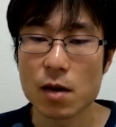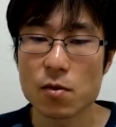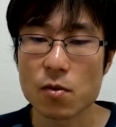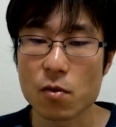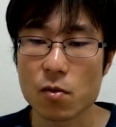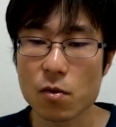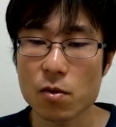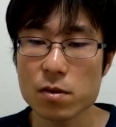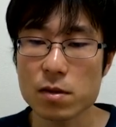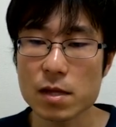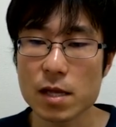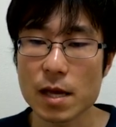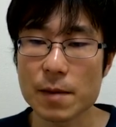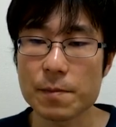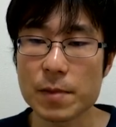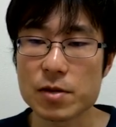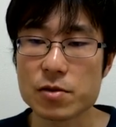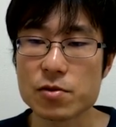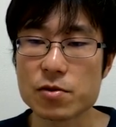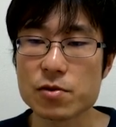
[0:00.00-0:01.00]
ここってやっ
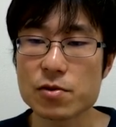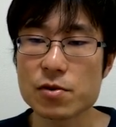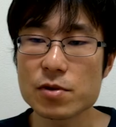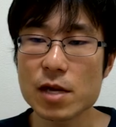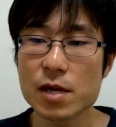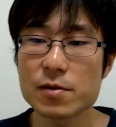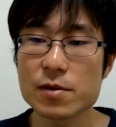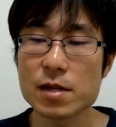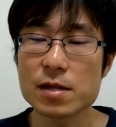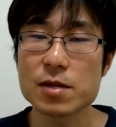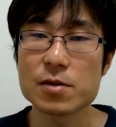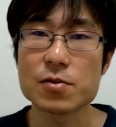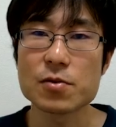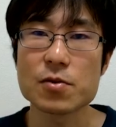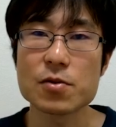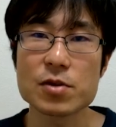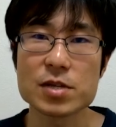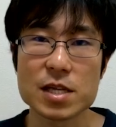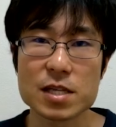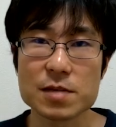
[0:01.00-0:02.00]
ぱ重要だよねっていうと
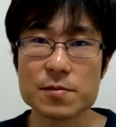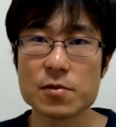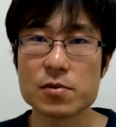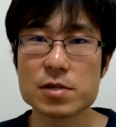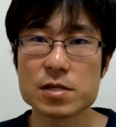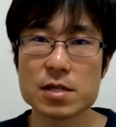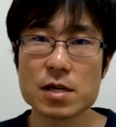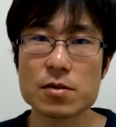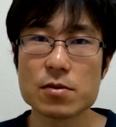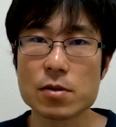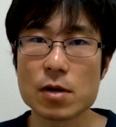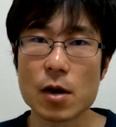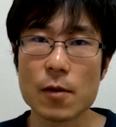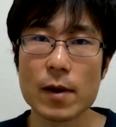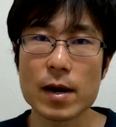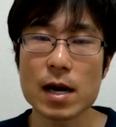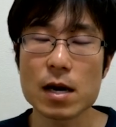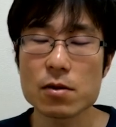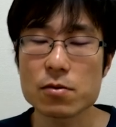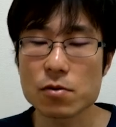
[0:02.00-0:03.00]
ころを説問にしてるというのが
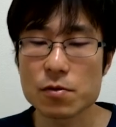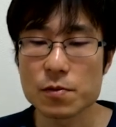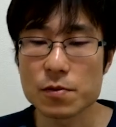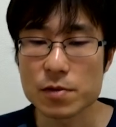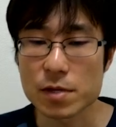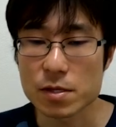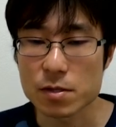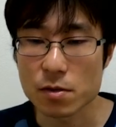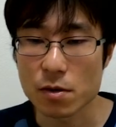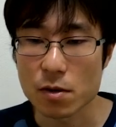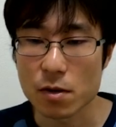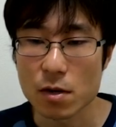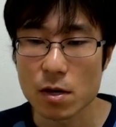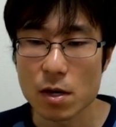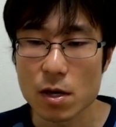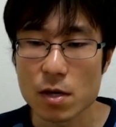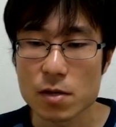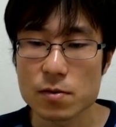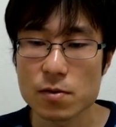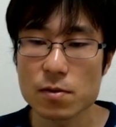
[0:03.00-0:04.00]
分かると思うんですよ
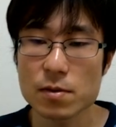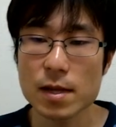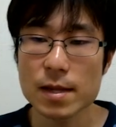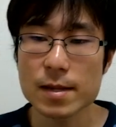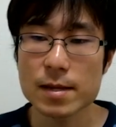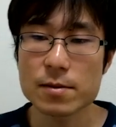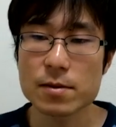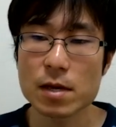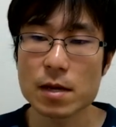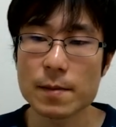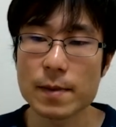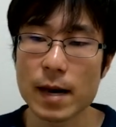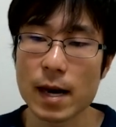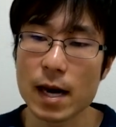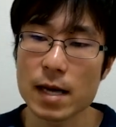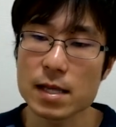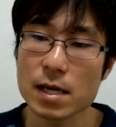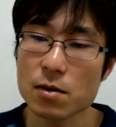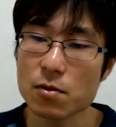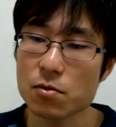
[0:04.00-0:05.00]
そうなってくれば
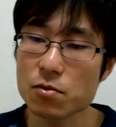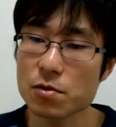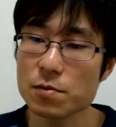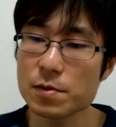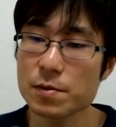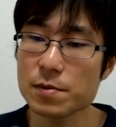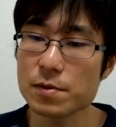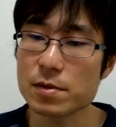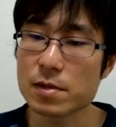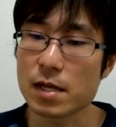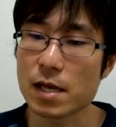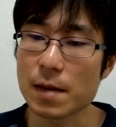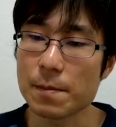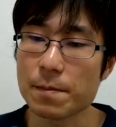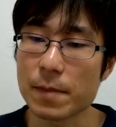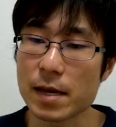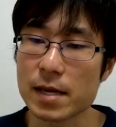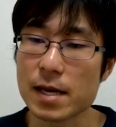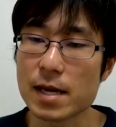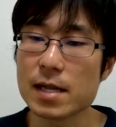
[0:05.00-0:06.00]
あじゃあこの部分ってやっ
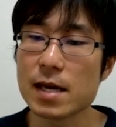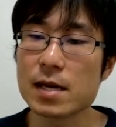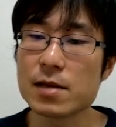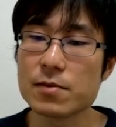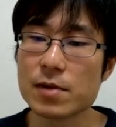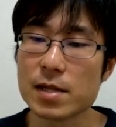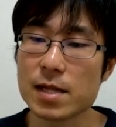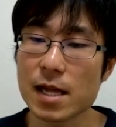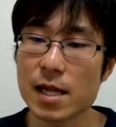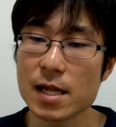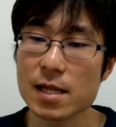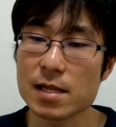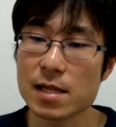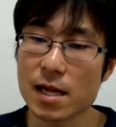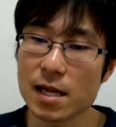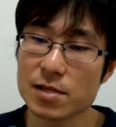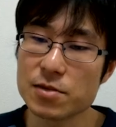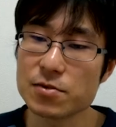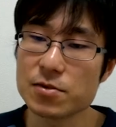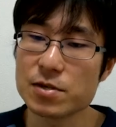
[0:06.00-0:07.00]
ぱいらないよねただ
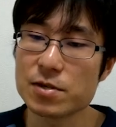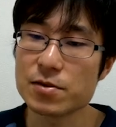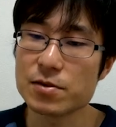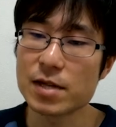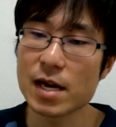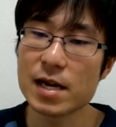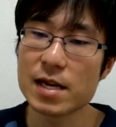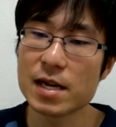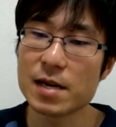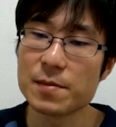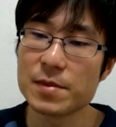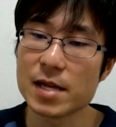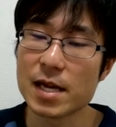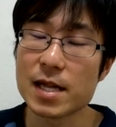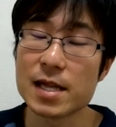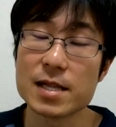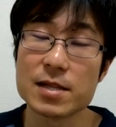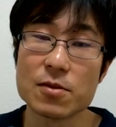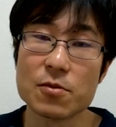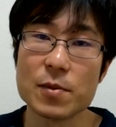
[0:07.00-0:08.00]
単純に具体例みたい
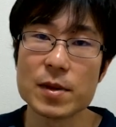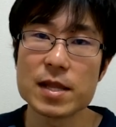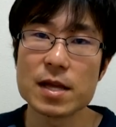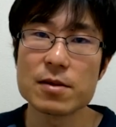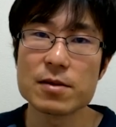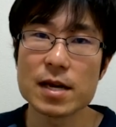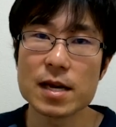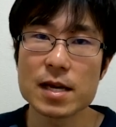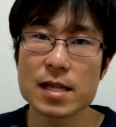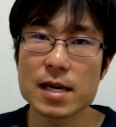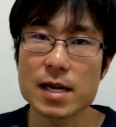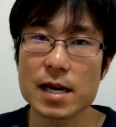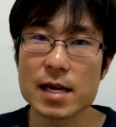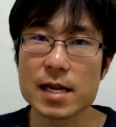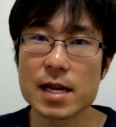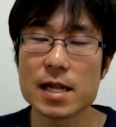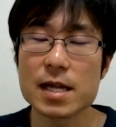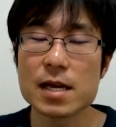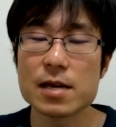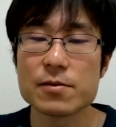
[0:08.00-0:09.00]
なの述べてるだけだからい
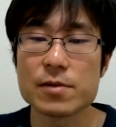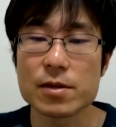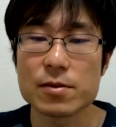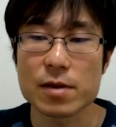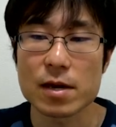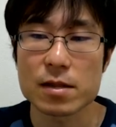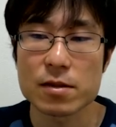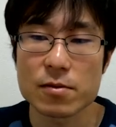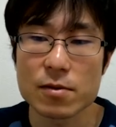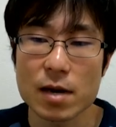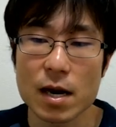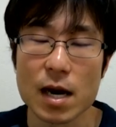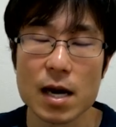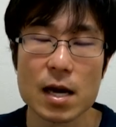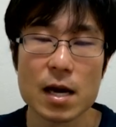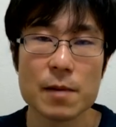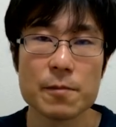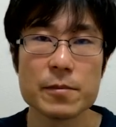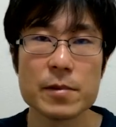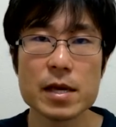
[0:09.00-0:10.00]
らないよねとかっていうのが
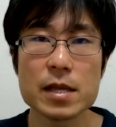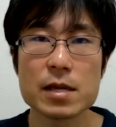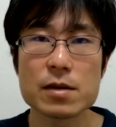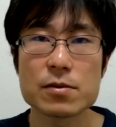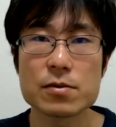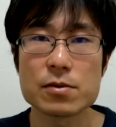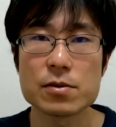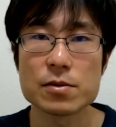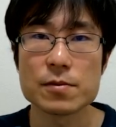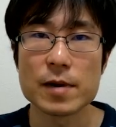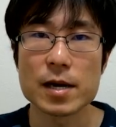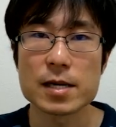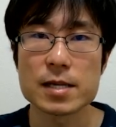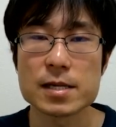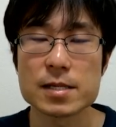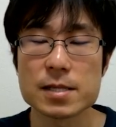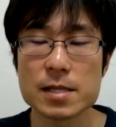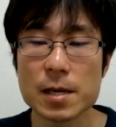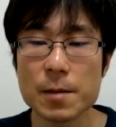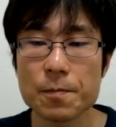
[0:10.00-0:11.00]
見えてくるわけ
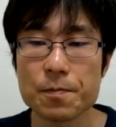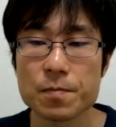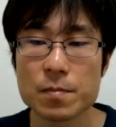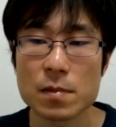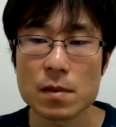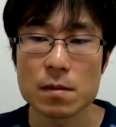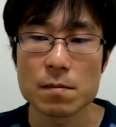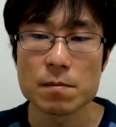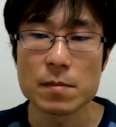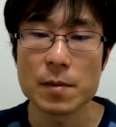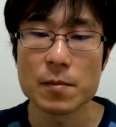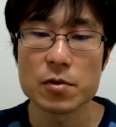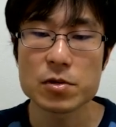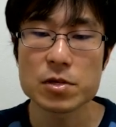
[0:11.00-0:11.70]
ですね、まあ、も